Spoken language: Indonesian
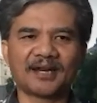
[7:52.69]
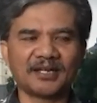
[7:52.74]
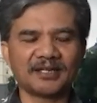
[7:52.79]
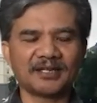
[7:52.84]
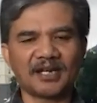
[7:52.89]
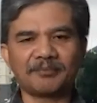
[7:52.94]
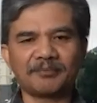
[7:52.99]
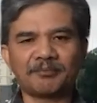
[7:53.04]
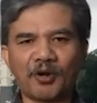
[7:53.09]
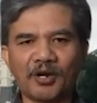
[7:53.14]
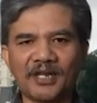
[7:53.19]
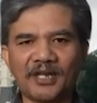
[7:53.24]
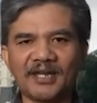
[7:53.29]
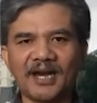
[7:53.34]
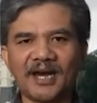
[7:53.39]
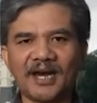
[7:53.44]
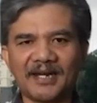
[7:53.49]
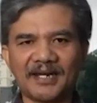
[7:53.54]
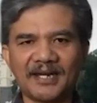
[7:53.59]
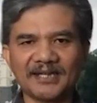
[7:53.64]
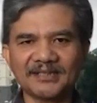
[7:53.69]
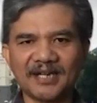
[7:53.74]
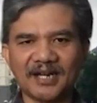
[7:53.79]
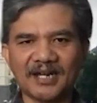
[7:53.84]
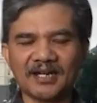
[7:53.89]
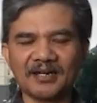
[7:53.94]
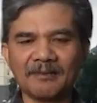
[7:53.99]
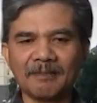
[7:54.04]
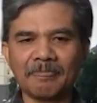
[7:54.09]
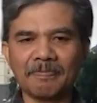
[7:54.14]
dari polling yang ada
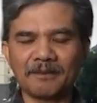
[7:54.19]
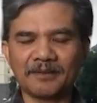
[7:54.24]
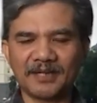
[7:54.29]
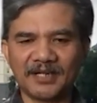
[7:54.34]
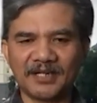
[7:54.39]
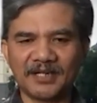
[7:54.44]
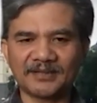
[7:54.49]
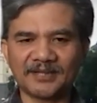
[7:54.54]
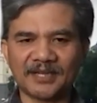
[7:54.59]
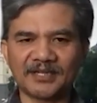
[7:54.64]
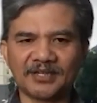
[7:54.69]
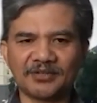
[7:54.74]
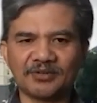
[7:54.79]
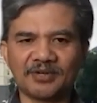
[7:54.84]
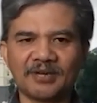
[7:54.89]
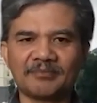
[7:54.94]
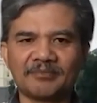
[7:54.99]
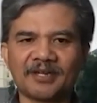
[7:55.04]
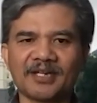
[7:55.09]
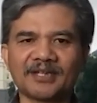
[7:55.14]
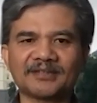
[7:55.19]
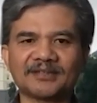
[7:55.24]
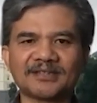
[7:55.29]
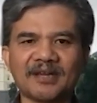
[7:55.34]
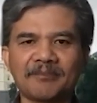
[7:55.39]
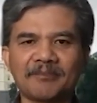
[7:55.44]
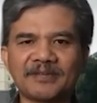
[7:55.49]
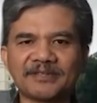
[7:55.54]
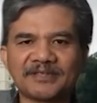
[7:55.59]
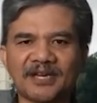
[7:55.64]
sekarang dan ditanya juga mereka
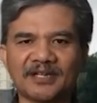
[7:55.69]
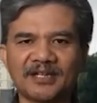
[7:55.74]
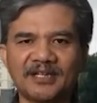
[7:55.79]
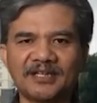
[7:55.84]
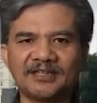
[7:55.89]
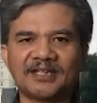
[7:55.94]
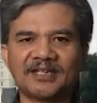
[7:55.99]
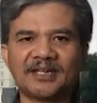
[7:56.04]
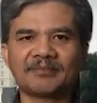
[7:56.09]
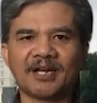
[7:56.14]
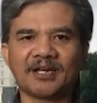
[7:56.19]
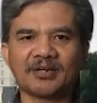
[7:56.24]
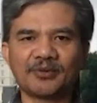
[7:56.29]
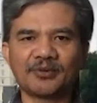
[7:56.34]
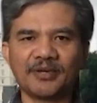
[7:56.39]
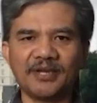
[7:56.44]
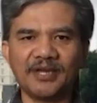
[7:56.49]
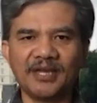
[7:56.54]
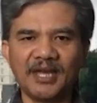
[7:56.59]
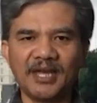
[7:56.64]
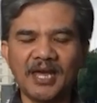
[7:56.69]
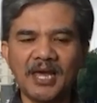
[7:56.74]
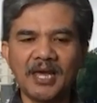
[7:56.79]
sampai saat ini tidak mengakui